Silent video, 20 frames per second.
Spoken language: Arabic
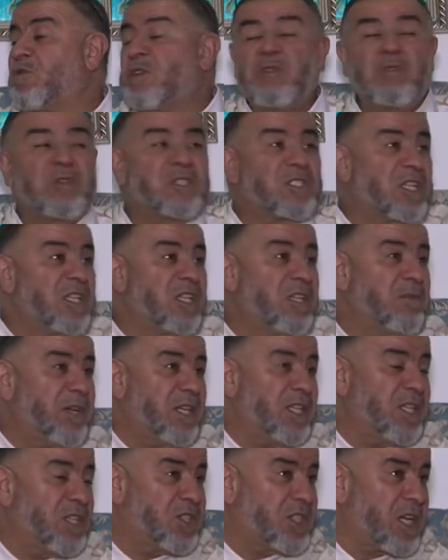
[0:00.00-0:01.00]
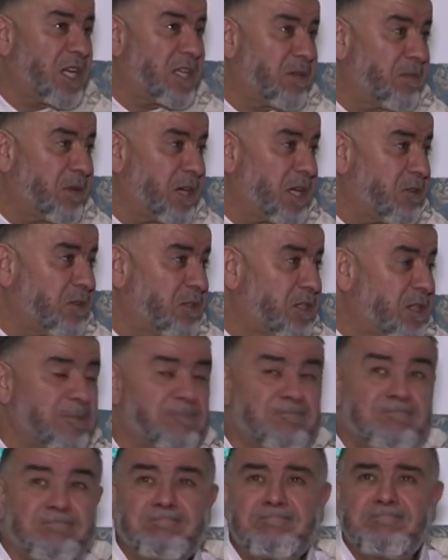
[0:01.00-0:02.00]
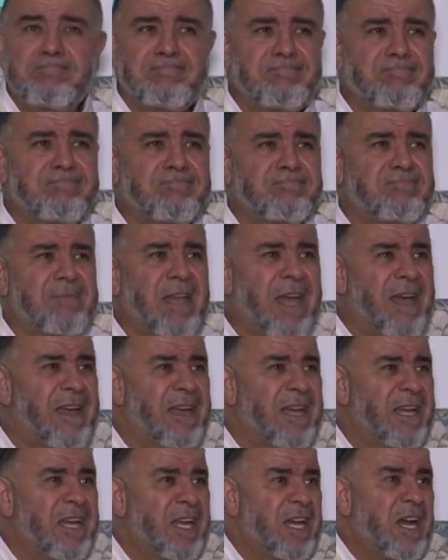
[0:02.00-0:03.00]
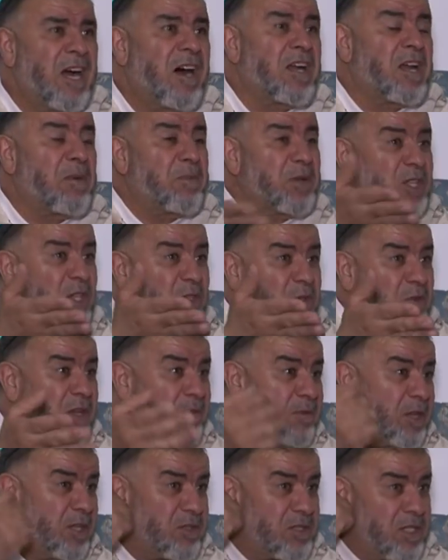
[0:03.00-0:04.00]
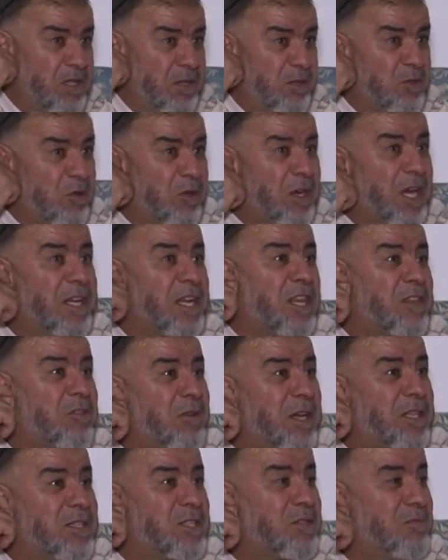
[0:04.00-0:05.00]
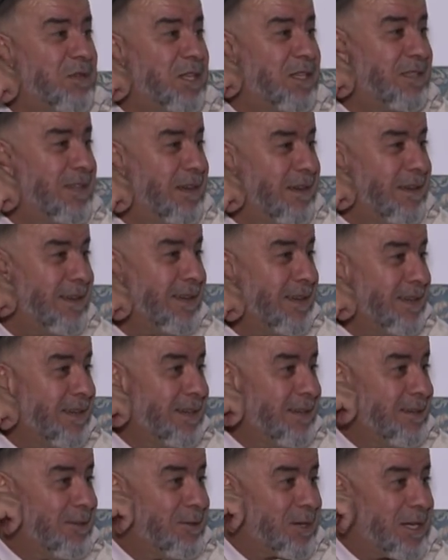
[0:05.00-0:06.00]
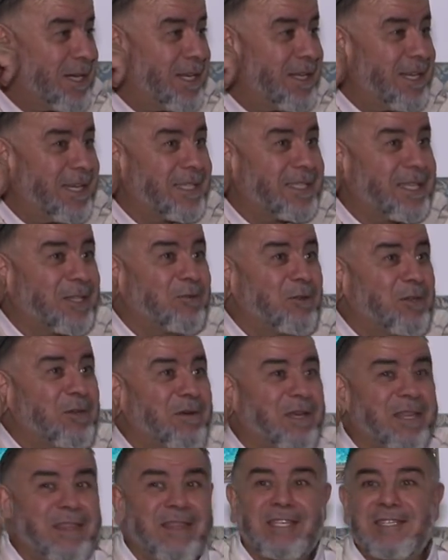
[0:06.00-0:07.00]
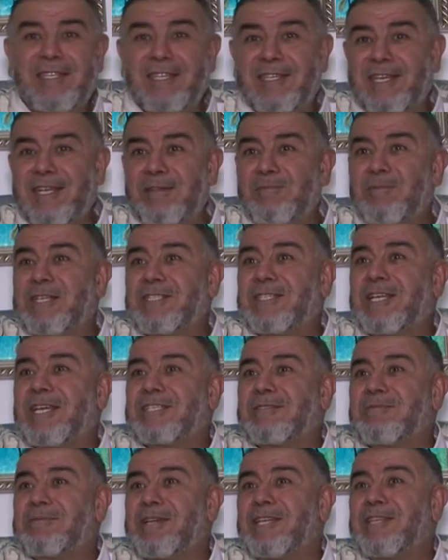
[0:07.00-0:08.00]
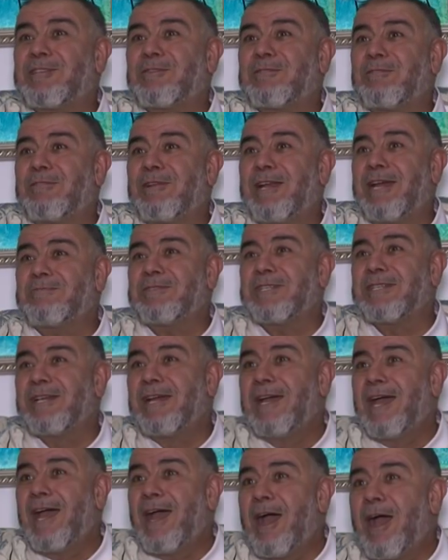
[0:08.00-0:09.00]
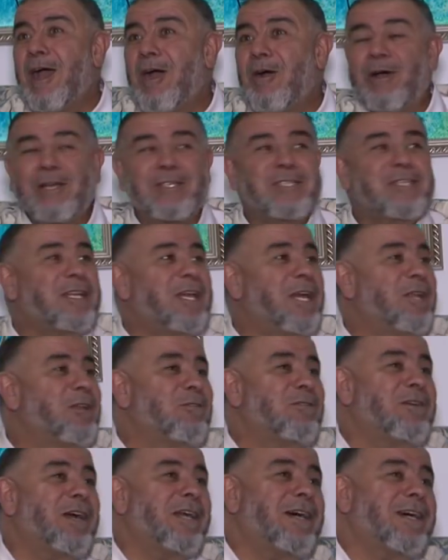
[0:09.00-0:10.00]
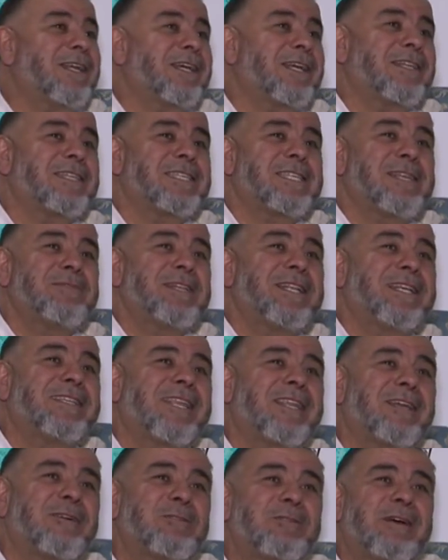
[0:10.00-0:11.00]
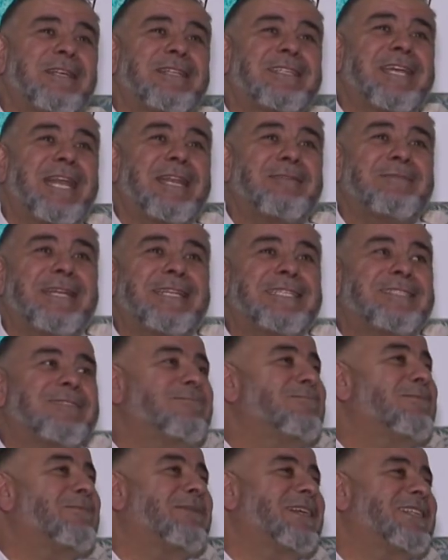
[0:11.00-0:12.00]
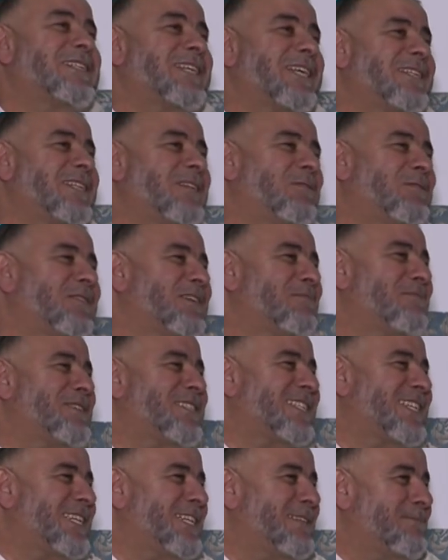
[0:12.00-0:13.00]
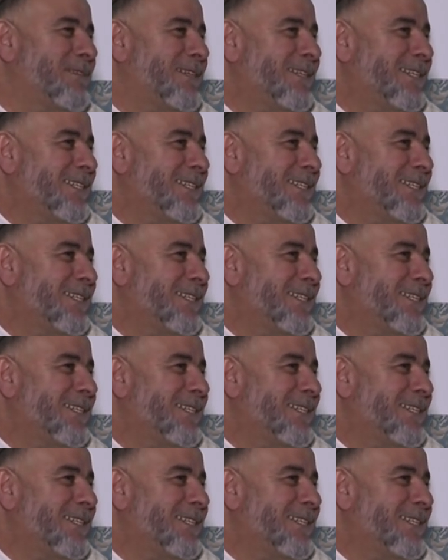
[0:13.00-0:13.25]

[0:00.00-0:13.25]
وتكلم عليه ان شاء الله تبارك وتعالى اه رابطه علماء الاسلام وراه نظرت واحد الجمعيه وراه الان كتقول لهم هاد الناس اللي تكلموا هادشي خصهم كاع يدخلوا للحبس وخصنا نحلوا كاع الحركه الاسلاميه اللي تقولوا هذا الكلام يعني شوف ما بقات الحريه باش تتكلم